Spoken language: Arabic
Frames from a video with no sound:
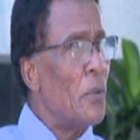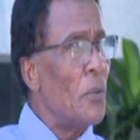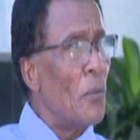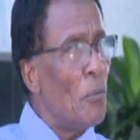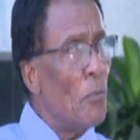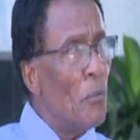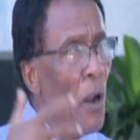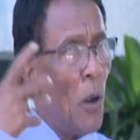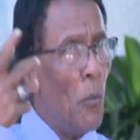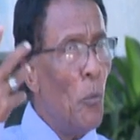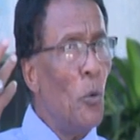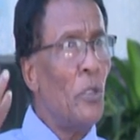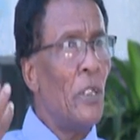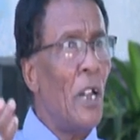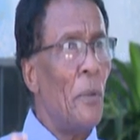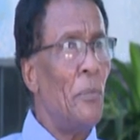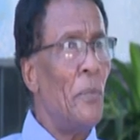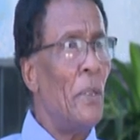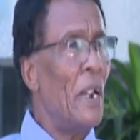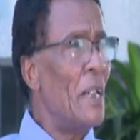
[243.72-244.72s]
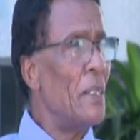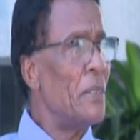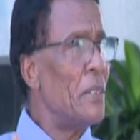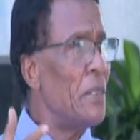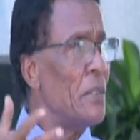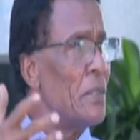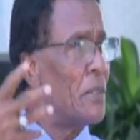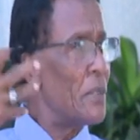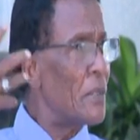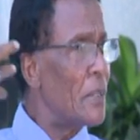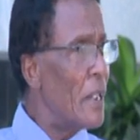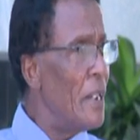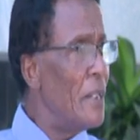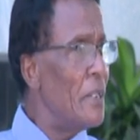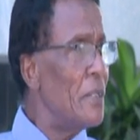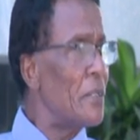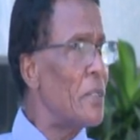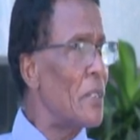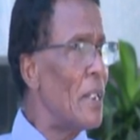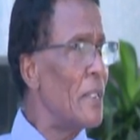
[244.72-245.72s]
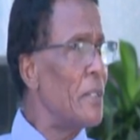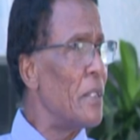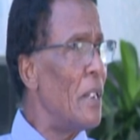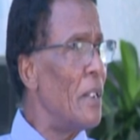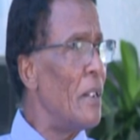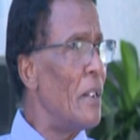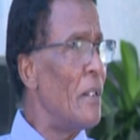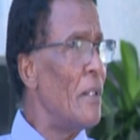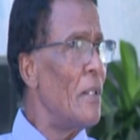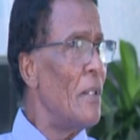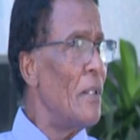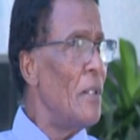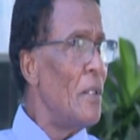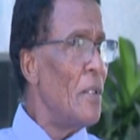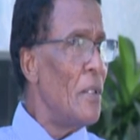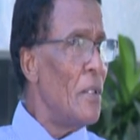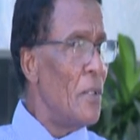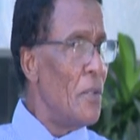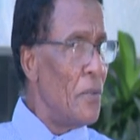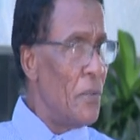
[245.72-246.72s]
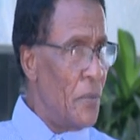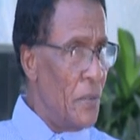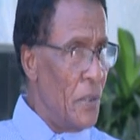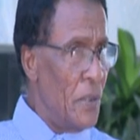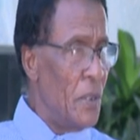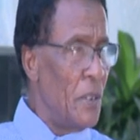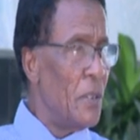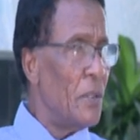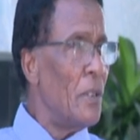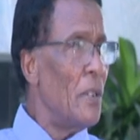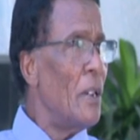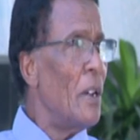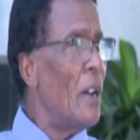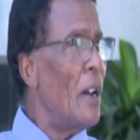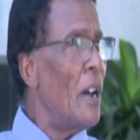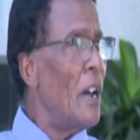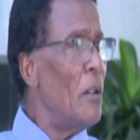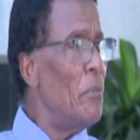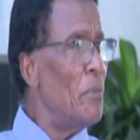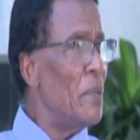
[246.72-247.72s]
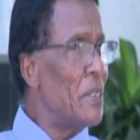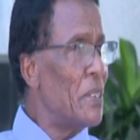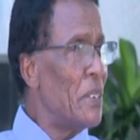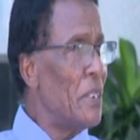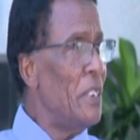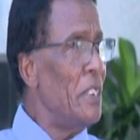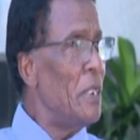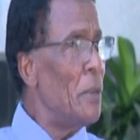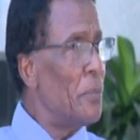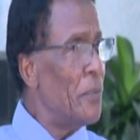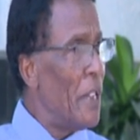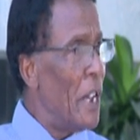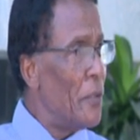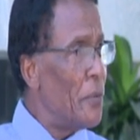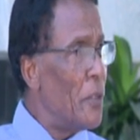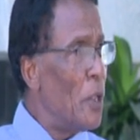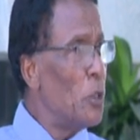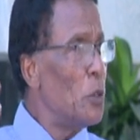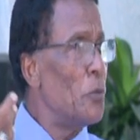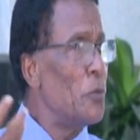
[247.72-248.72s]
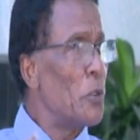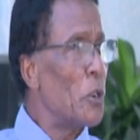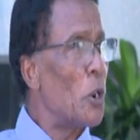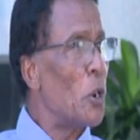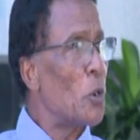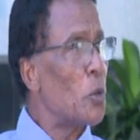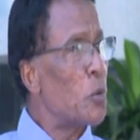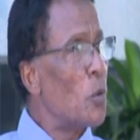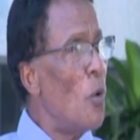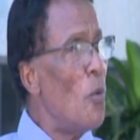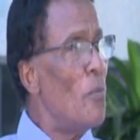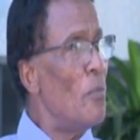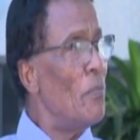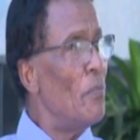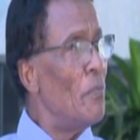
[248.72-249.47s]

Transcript: محمود عبد العزيز كان اشتغلتها في المسرحيه بتاعت تقيف في الخرطوم نعم.